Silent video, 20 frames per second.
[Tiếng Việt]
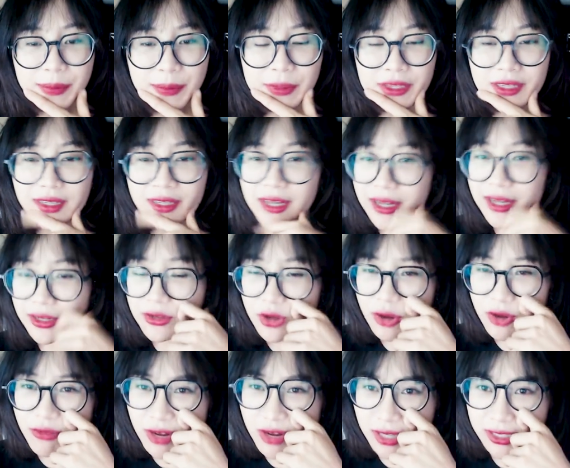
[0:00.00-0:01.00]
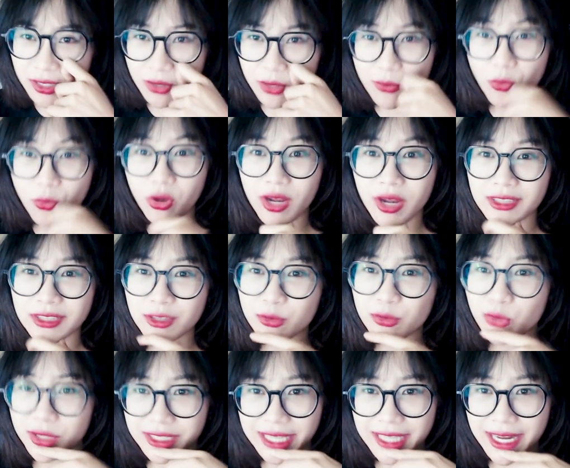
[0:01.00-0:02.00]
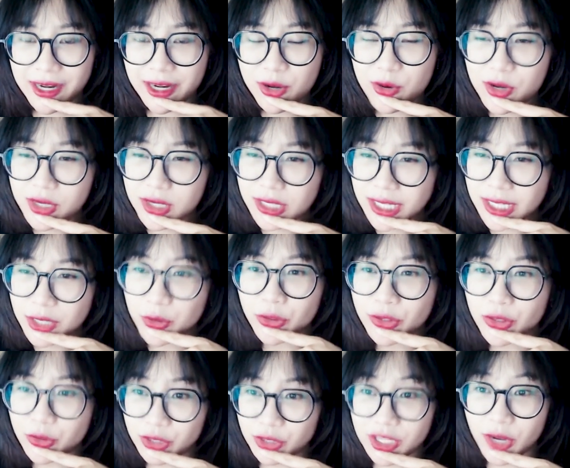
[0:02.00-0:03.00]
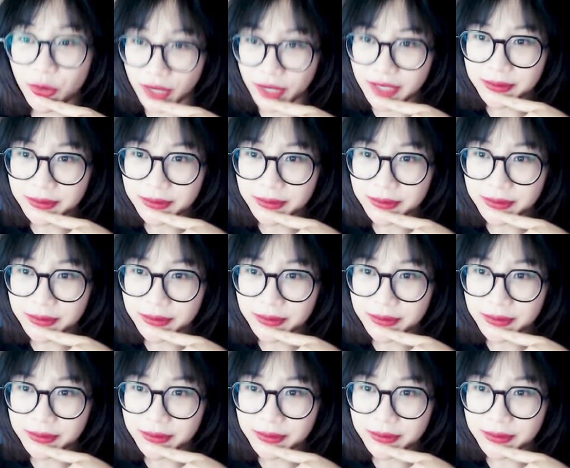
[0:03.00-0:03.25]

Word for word: tức là nó không phải là thay đổi một lần trong tuổi trẻ đâu Nó cứ thay đổi nhiều nhiều đấy